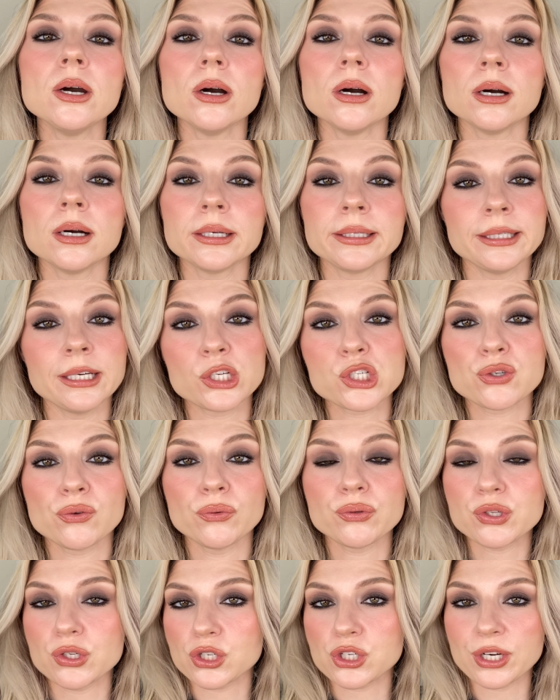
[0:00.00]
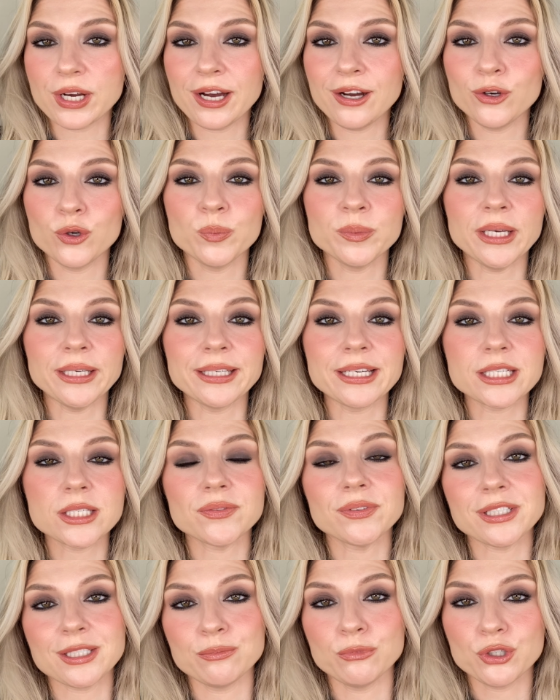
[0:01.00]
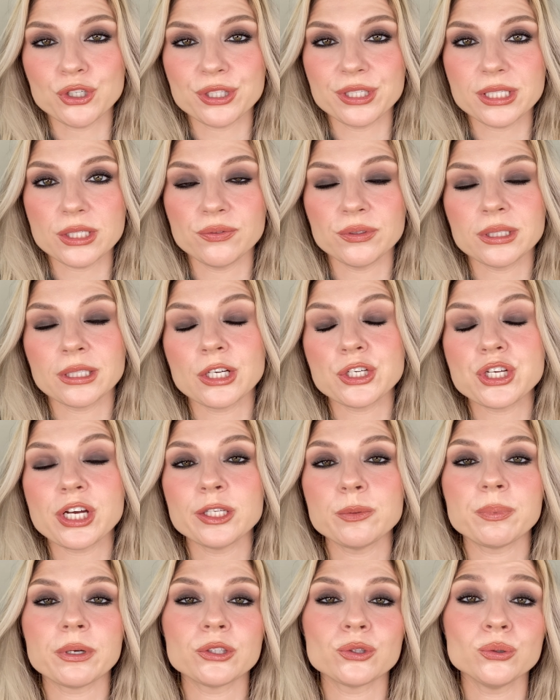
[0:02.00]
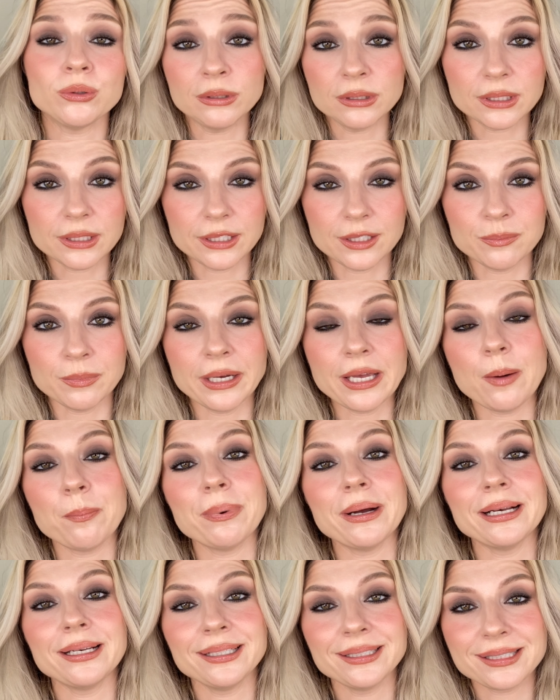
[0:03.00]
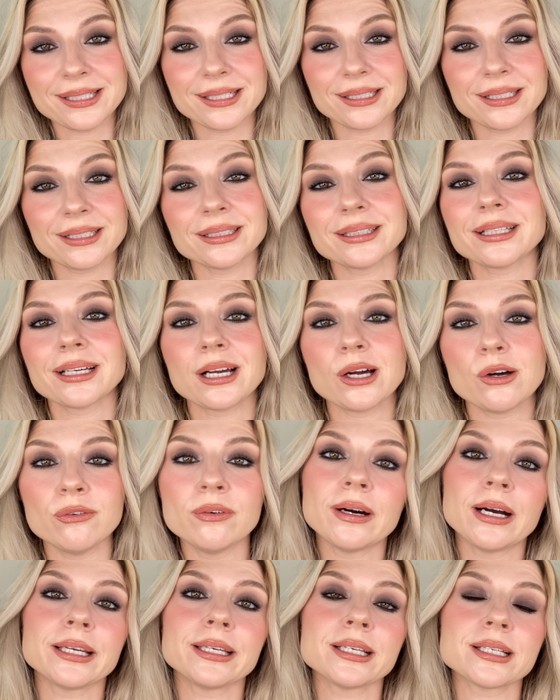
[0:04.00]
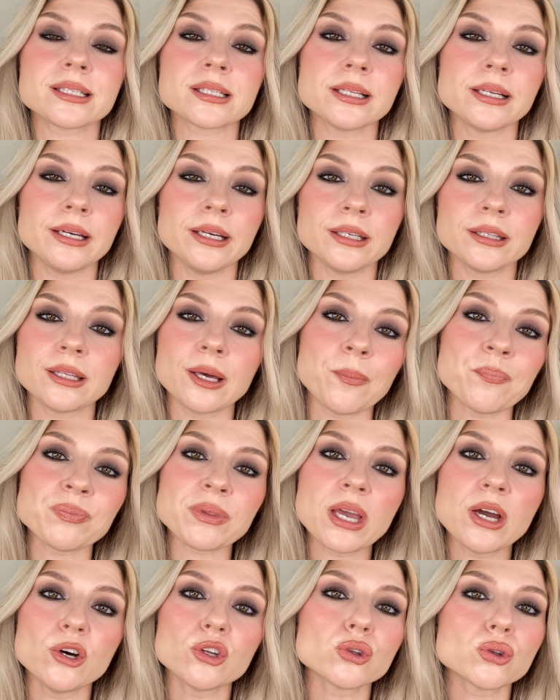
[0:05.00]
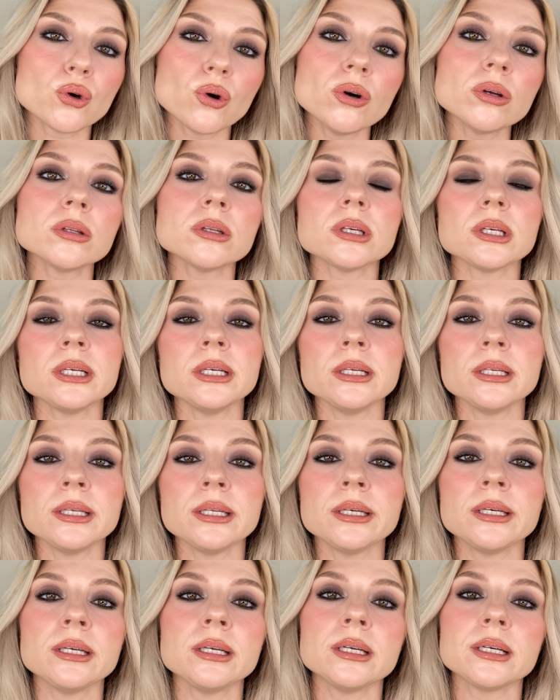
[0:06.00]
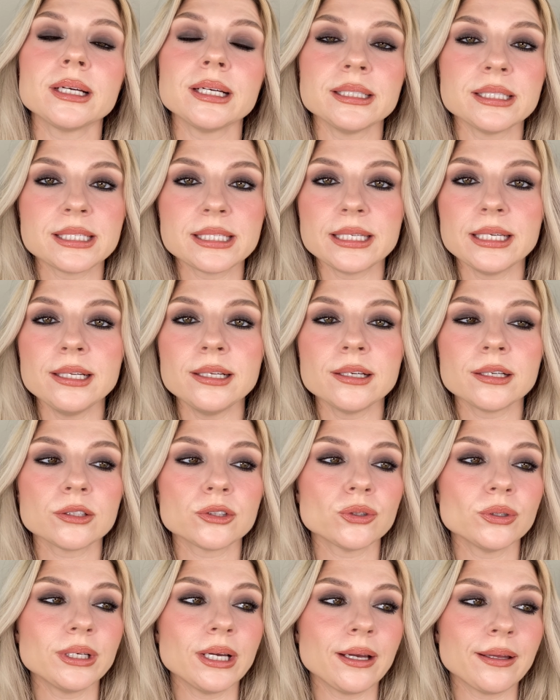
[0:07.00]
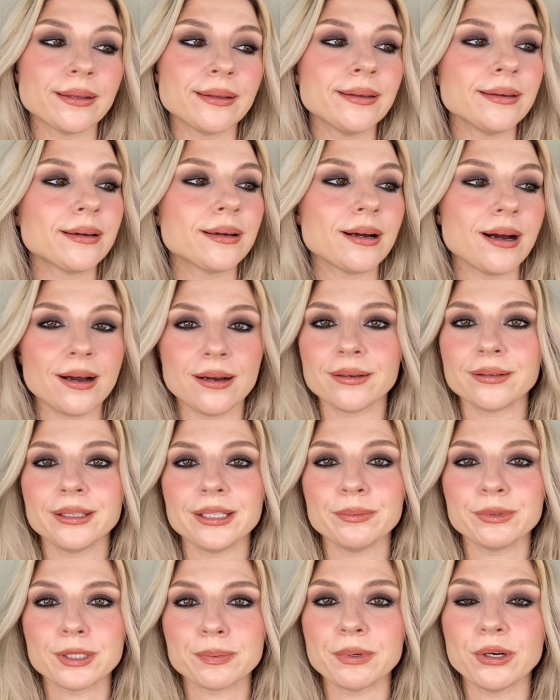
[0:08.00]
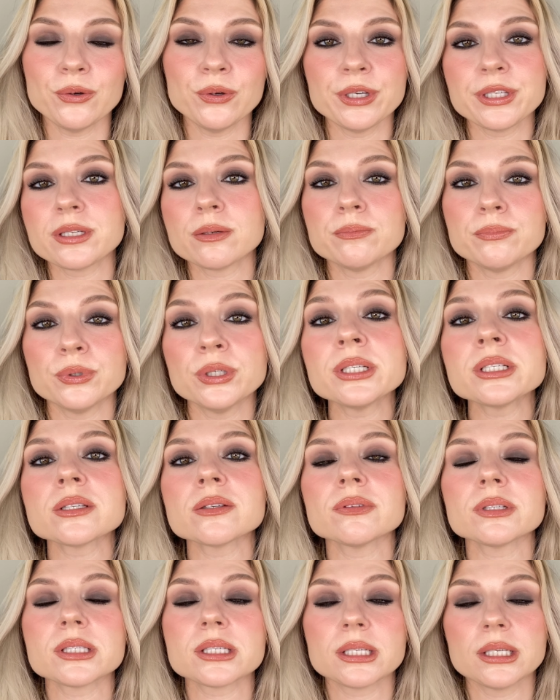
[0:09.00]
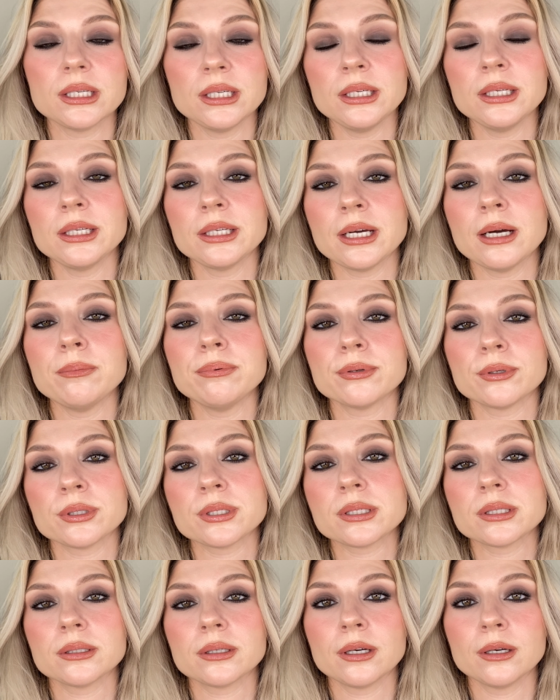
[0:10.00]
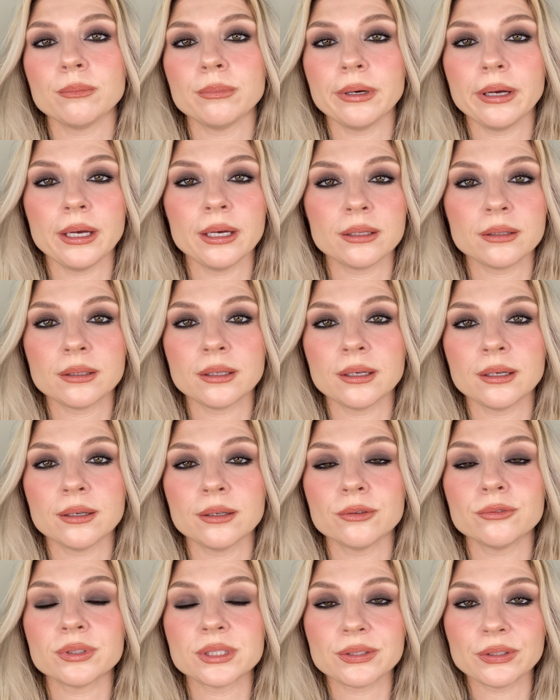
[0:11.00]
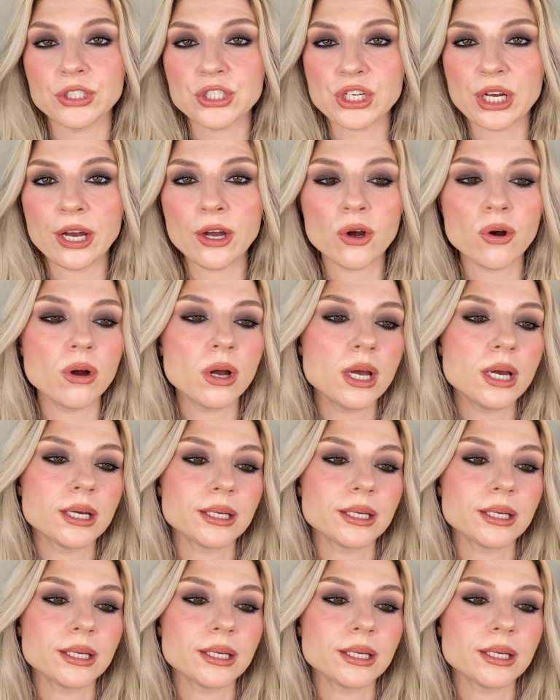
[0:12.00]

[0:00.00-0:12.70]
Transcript: Э, я живу в США, у меня есть возможность возвращать продукты, и моя политика такова. Если это тон или консилер, то я никак не смогу этим пользоваться, и я просто как бы это возвращаю.